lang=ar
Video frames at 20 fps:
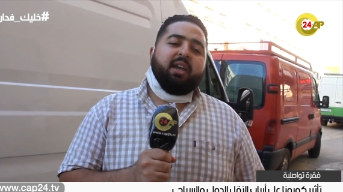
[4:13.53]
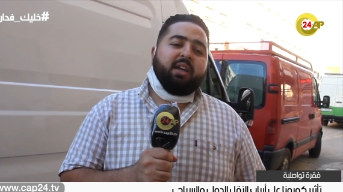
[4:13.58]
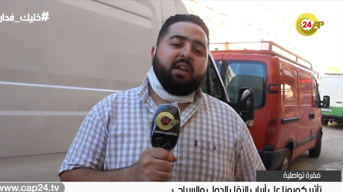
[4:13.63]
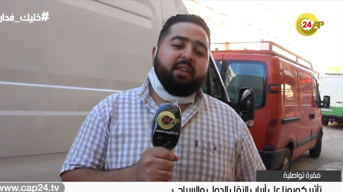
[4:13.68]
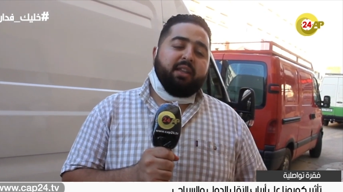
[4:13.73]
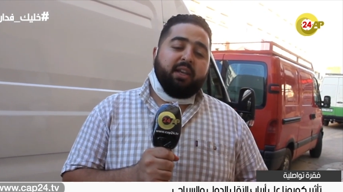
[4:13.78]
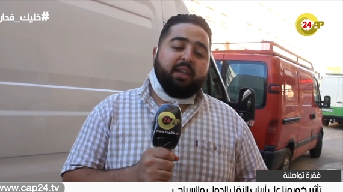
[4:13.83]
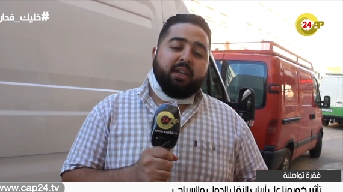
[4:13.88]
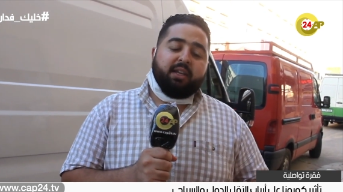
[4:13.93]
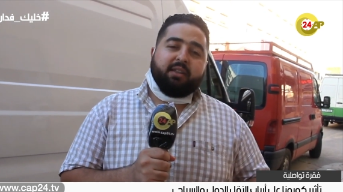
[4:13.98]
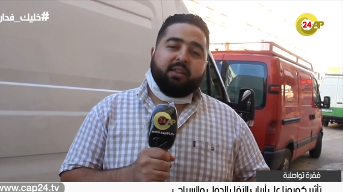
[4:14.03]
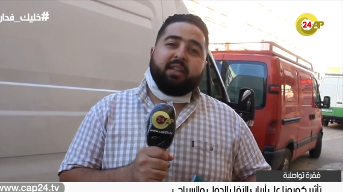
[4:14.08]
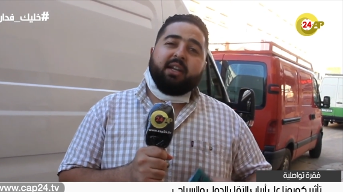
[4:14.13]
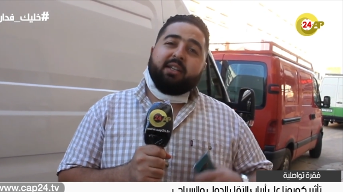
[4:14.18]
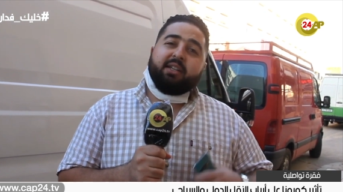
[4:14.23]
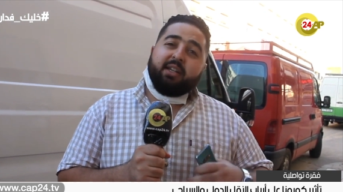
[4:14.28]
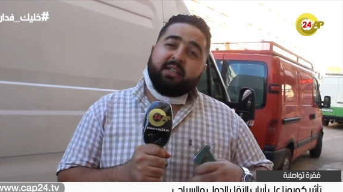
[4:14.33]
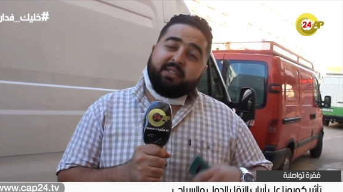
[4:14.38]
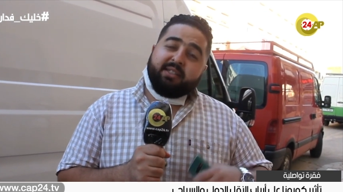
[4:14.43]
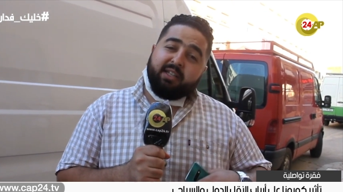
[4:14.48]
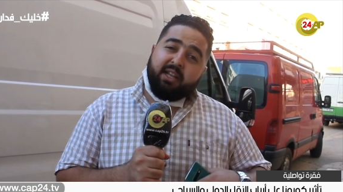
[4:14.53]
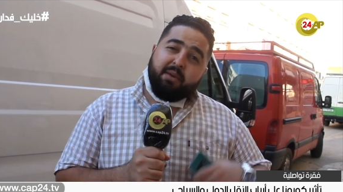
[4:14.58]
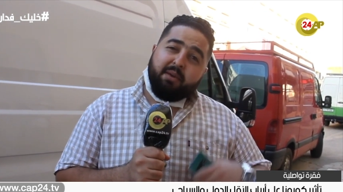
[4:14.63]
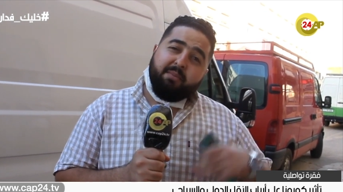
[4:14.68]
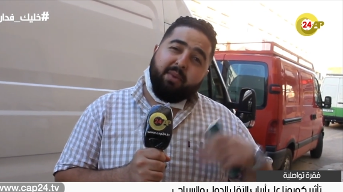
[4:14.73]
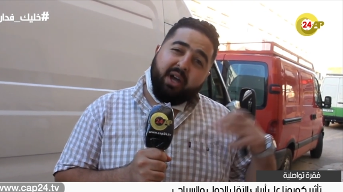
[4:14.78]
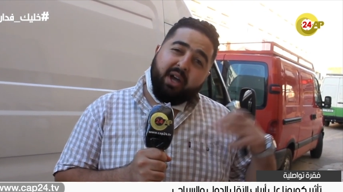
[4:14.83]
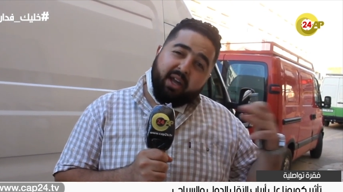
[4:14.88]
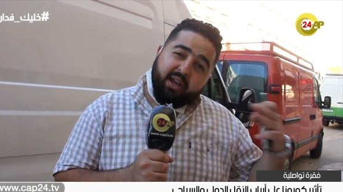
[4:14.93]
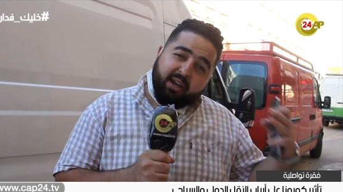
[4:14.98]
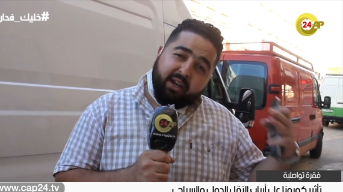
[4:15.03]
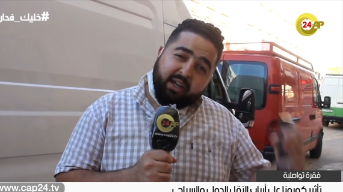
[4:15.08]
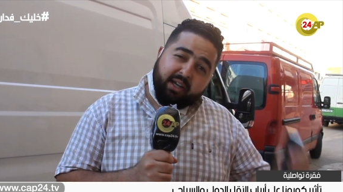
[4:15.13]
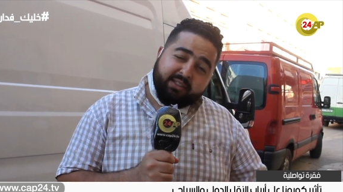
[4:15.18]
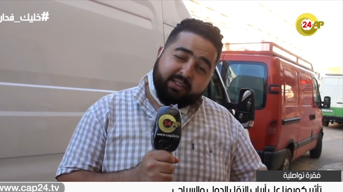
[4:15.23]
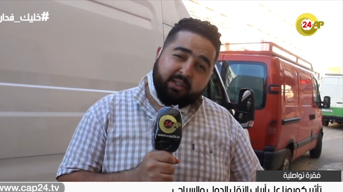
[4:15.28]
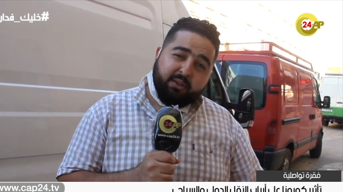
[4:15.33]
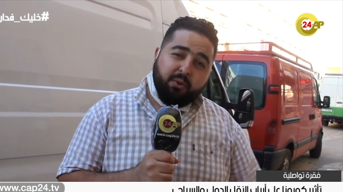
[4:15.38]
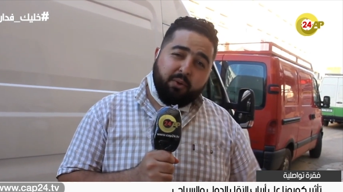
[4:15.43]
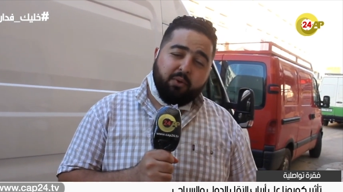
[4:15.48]
كذلك راسلنا مع
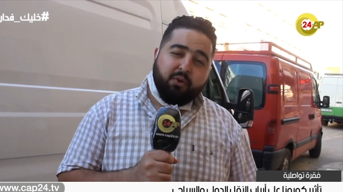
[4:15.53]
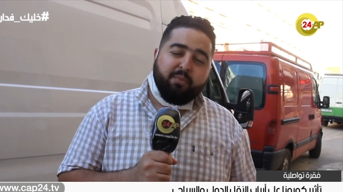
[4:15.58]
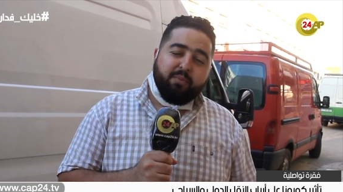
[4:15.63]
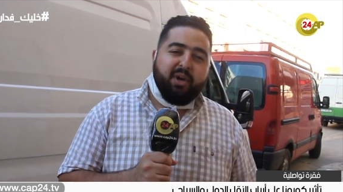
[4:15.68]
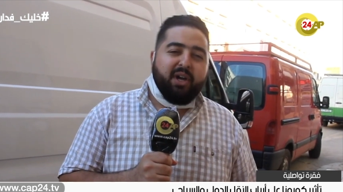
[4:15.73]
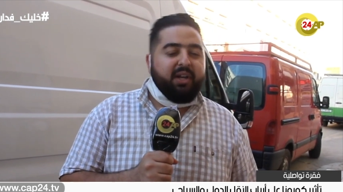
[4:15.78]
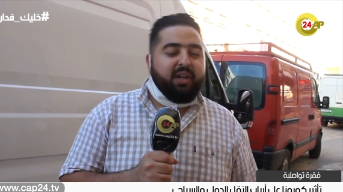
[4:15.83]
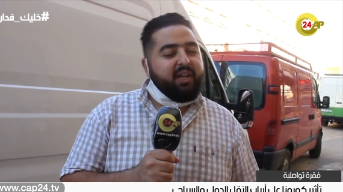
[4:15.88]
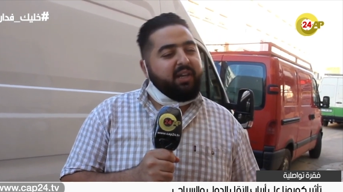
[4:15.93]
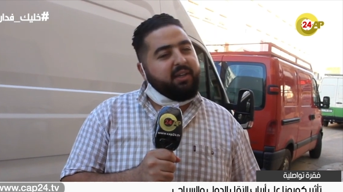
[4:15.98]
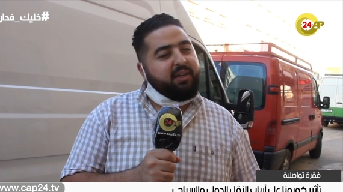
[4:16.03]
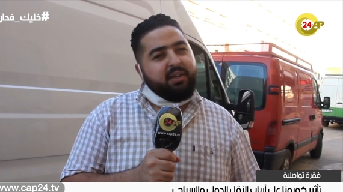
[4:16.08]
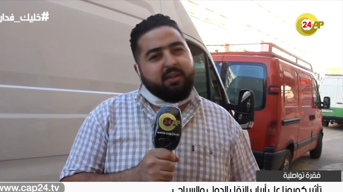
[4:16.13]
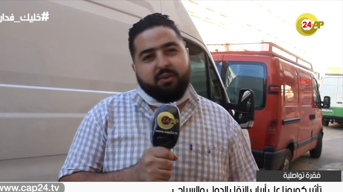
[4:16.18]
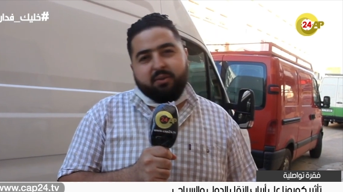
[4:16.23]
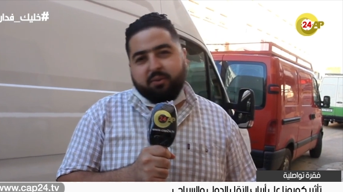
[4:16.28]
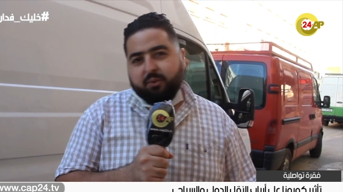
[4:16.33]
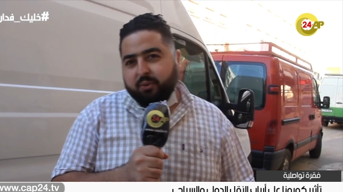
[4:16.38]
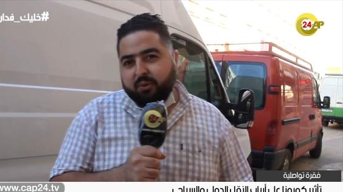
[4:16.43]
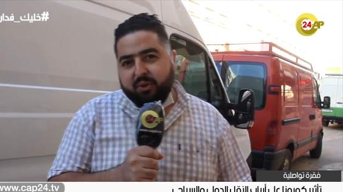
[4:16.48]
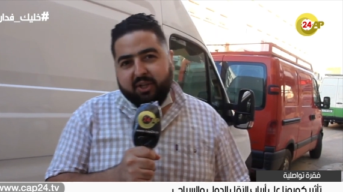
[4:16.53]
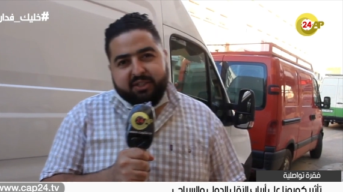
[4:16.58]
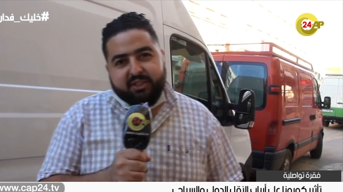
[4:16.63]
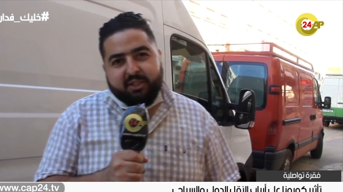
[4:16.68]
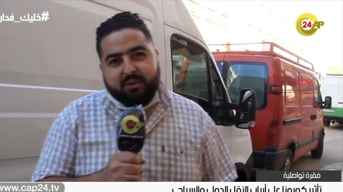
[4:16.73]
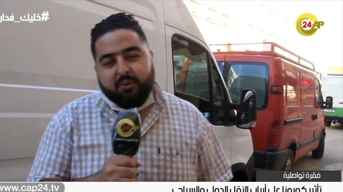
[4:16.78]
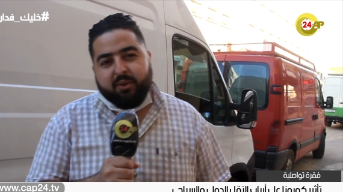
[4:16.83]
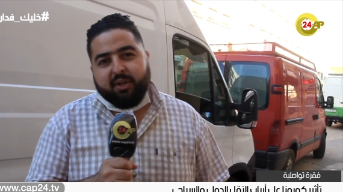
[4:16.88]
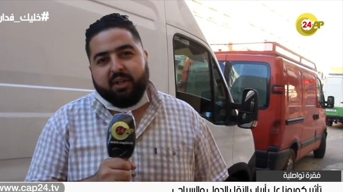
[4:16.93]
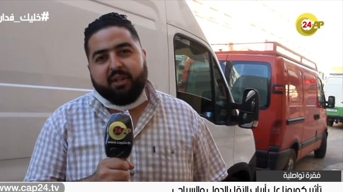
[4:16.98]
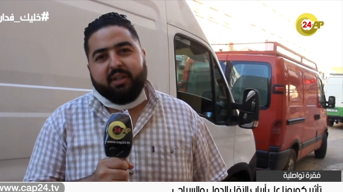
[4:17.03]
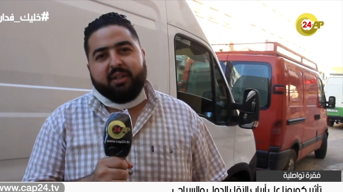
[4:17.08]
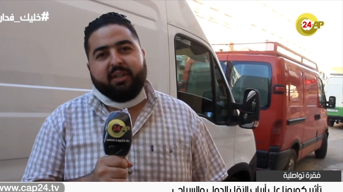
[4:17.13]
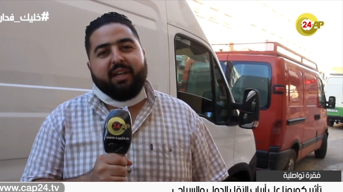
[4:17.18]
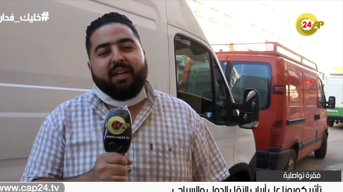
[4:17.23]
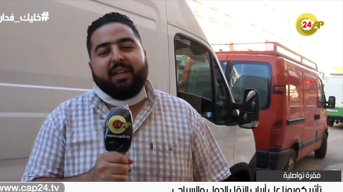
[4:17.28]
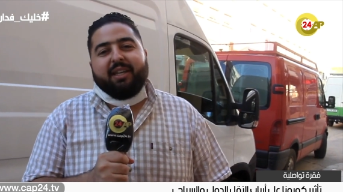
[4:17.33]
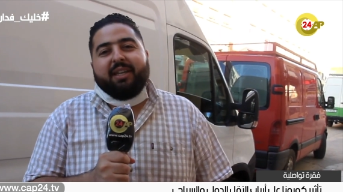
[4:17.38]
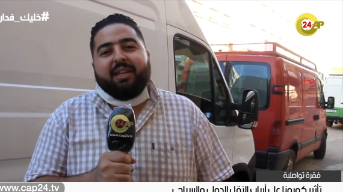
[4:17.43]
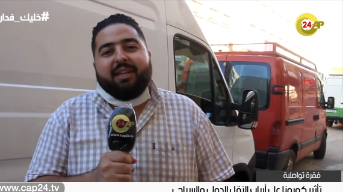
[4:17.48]
رئاسه الحكومه لكن دون جدوى
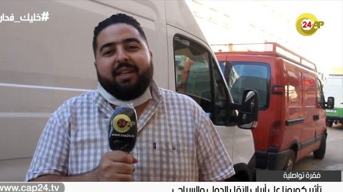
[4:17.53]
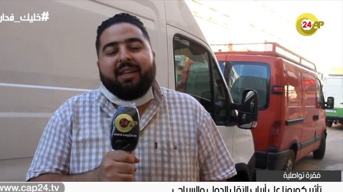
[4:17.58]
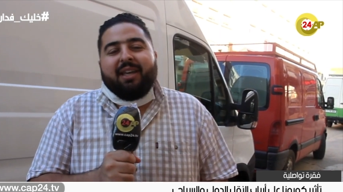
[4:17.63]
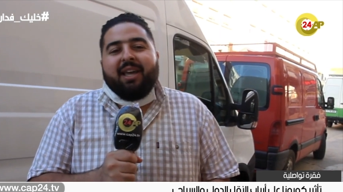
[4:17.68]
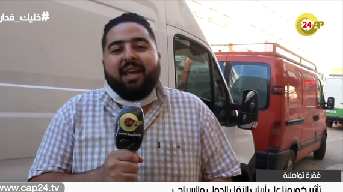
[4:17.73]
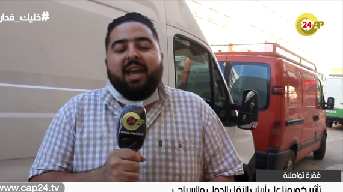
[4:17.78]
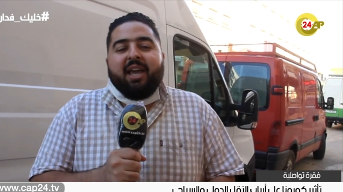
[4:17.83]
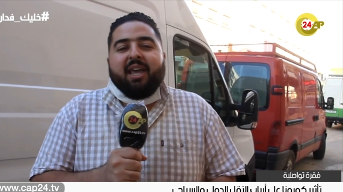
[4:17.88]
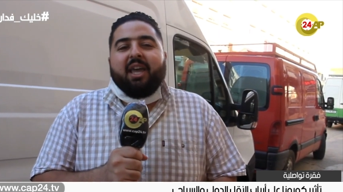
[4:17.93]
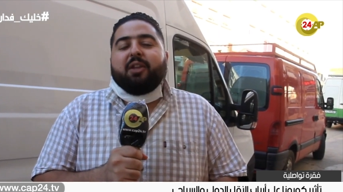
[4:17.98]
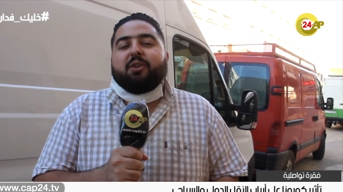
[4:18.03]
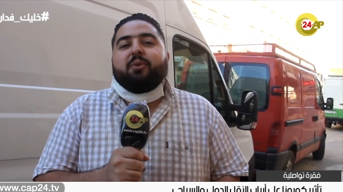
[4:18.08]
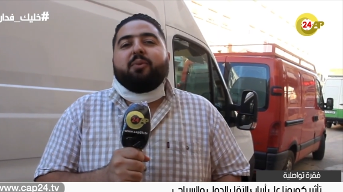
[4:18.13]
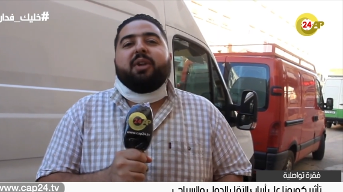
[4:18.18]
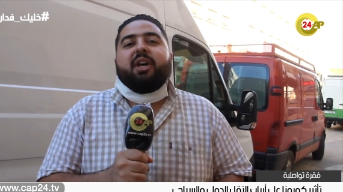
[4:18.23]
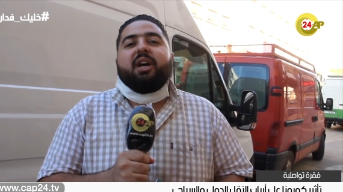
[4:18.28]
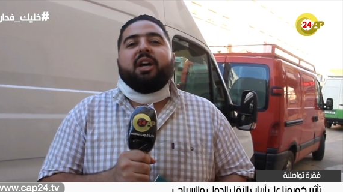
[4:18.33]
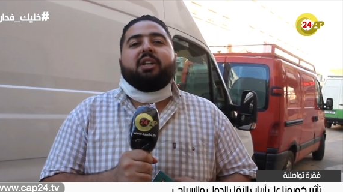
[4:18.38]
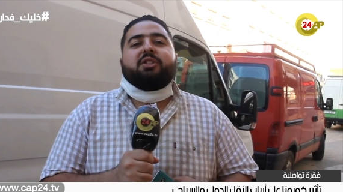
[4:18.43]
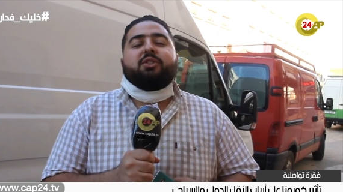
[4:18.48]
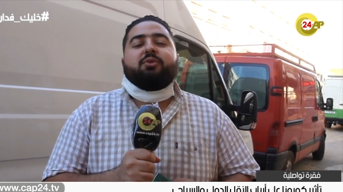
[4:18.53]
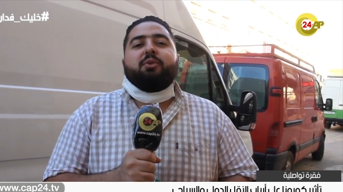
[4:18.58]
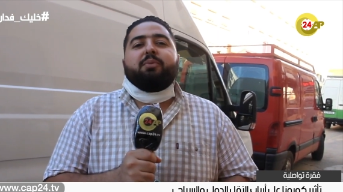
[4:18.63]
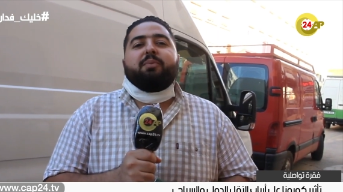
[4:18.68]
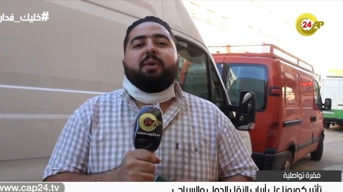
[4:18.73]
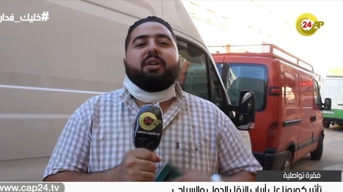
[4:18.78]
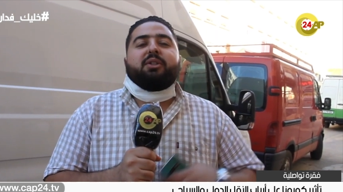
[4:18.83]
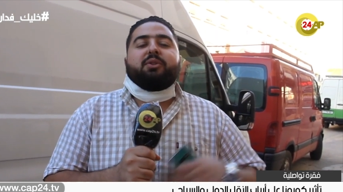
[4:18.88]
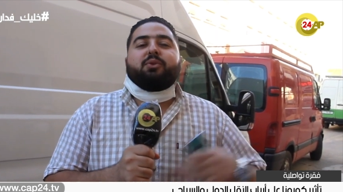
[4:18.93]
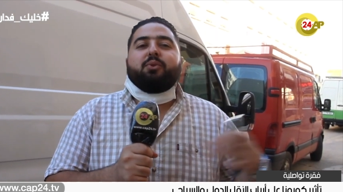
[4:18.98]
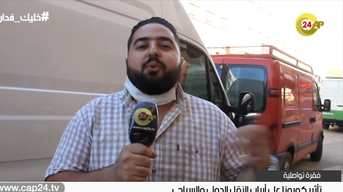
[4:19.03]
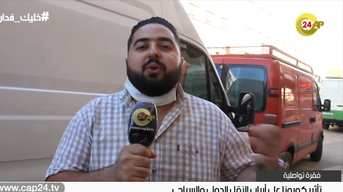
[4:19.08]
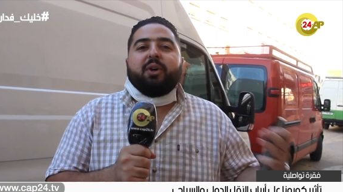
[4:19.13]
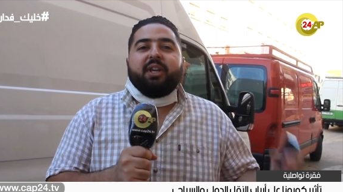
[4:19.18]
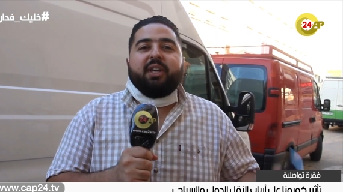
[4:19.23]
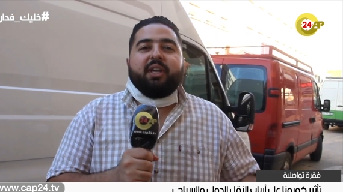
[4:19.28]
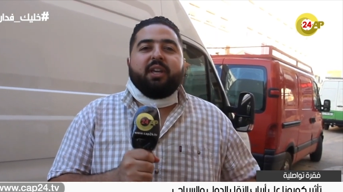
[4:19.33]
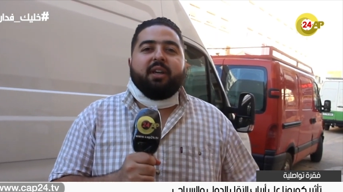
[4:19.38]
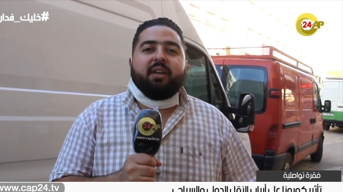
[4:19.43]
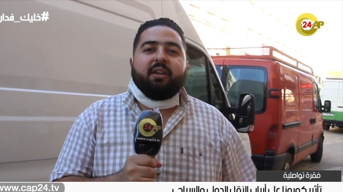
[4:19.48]
يعني كيعطيونا اجوبه
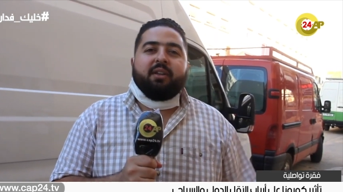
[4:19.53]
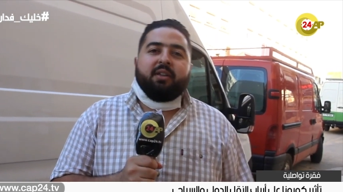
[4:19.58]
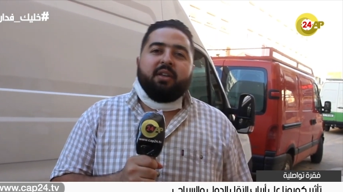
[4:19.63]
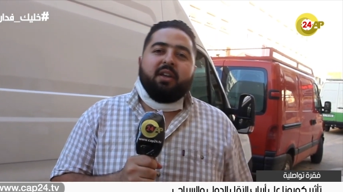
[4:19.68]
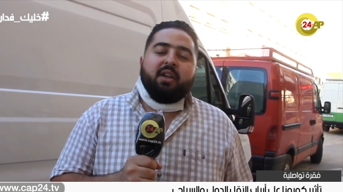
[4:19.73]
سوقيه